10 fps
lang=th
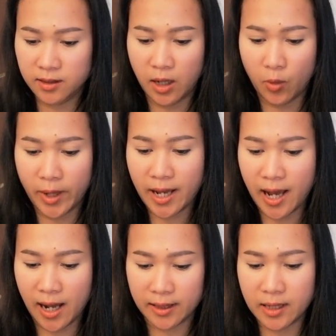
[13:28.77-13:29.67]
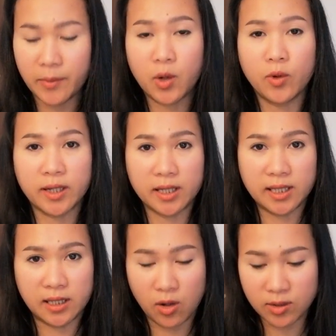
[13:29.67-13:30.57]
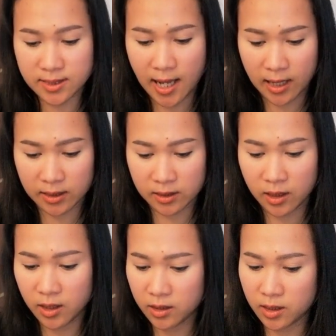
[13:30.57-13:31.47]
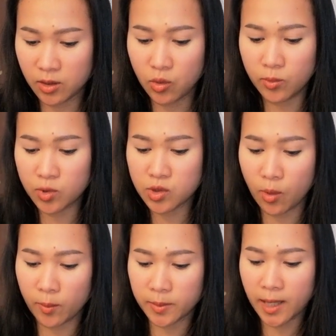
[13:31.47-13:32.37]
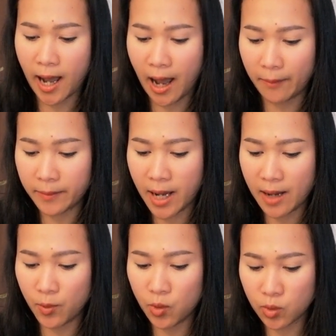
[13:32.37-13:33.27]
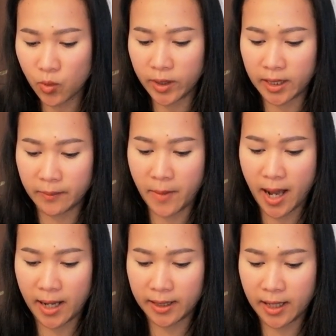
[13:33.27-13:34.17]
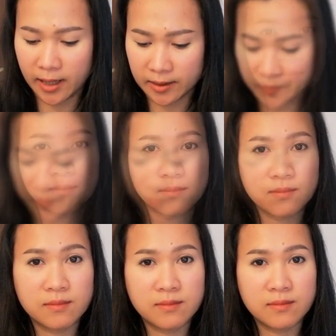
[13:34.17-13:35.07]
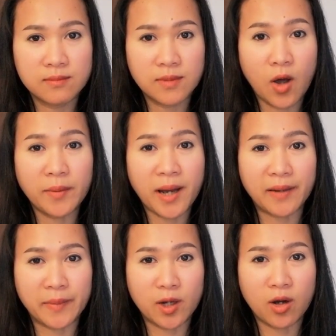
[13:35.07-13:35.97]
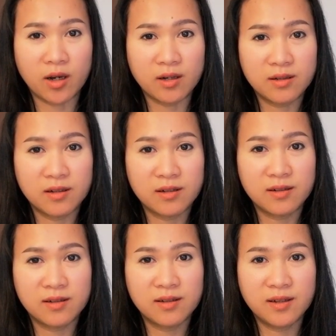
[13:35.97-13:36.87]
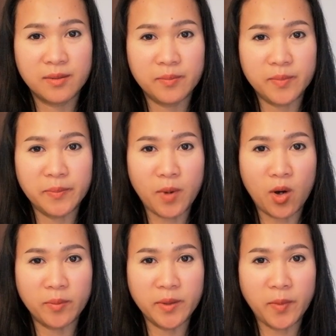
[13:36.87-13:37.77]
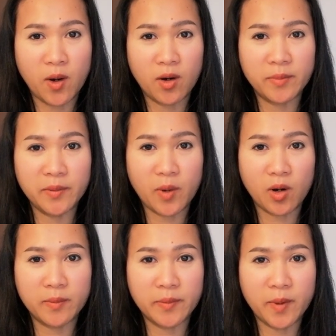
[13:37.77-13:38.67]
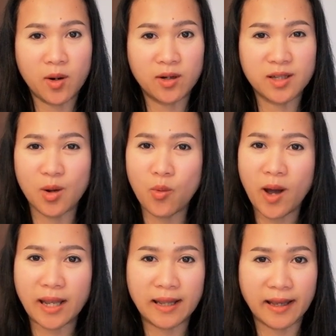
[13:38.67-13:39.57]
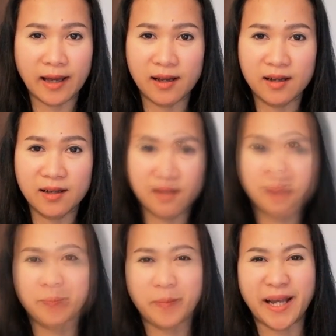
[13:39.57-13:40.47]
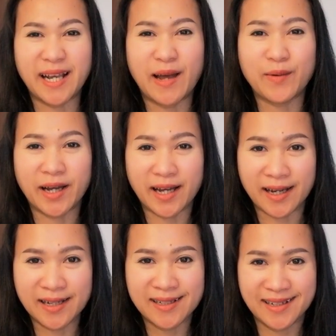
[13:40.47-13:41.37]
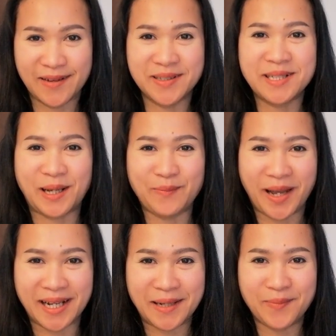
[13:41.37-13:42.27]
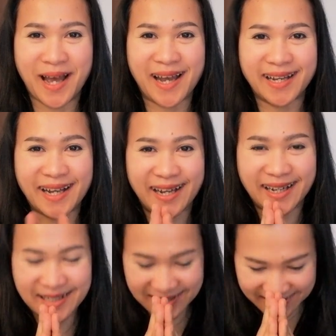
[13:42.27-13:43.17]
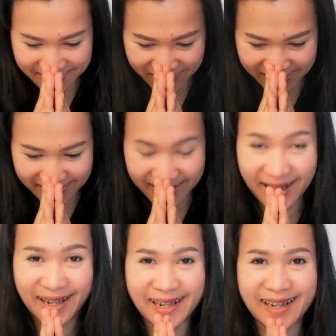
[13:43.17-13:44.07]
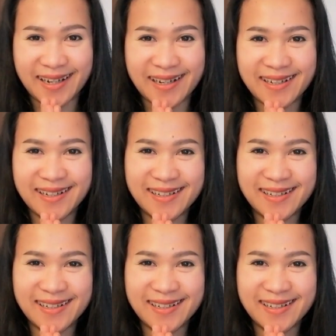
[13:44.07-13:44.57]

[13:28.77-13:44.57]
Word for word: เดี๋ยวไว้หาเรื่องมาคุยกันอีกเนาะจาก ที่คุณผู้ชมถามมาพูดคุยกันมานะคะ ร้อยผ่านไปก่อน พี่ปอ พี่ปอ พี่ปอ พี่ปอ ทั้งวันเลยอะไปแล้วนะคะเอาไว้เจอกันใหม่คลิปหน้านะคะ สวัสดีค่ะ